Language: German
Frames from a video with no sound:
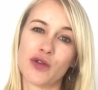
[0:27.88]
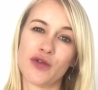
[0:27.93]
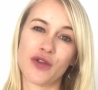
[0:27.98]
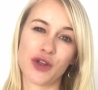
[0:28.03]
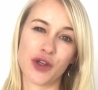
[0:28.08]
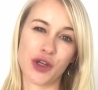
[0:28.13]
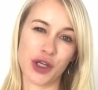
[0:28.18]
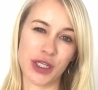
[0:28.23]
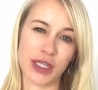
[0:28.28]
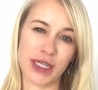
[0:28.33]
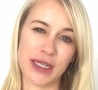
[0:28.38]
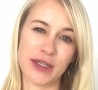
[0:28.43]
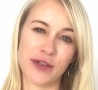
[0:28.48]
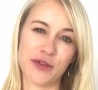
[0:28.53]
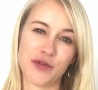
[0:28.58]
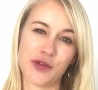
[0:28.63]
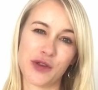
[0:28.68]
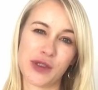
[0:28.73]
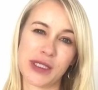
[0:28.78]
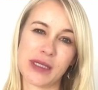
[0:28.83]
und wir können jede
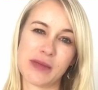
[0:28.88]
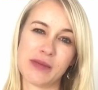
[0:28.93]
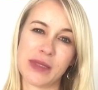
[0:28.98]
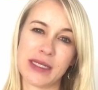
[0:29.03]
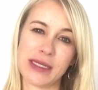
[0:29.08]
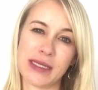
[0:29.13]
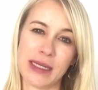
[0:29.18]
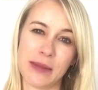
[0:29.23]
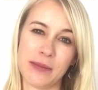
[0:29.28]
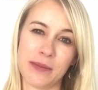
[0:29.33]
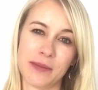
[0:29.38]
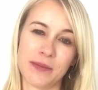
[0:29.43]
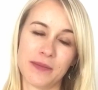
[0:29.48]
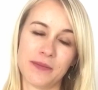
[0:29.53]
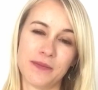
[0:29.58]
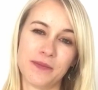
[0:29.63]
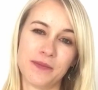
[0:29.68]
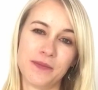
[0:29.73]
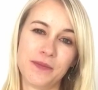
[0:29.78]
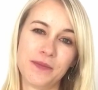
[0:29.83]
Pfütze mitnehmen.
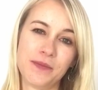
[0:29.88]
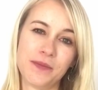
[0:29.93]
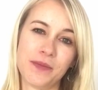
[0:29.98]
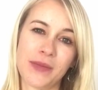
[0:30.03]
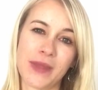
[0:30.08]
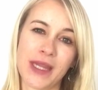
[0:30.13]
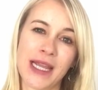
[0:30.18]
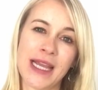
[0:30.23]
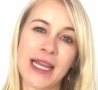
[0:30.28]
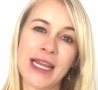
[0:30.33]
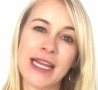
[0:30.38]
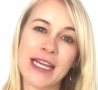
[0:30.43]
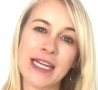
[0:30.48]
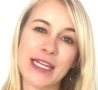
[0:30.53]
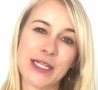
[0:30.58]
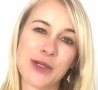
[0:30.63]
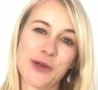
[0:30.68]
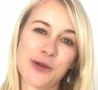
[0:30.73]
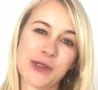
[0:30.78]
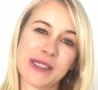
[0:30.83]

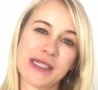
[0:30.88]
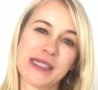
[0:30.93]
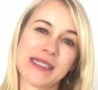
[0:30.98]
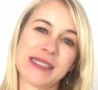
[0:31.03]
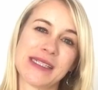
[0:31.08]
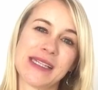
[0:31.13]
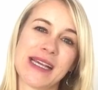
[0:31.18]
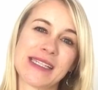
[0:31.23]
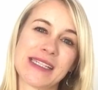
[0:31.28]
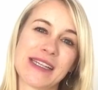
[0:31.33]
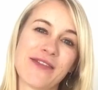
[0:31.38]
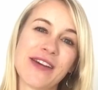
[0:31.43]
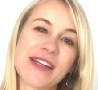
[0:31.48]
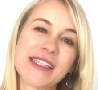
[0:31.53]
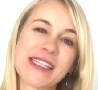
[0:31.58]
Die Hose ist sehr, sehr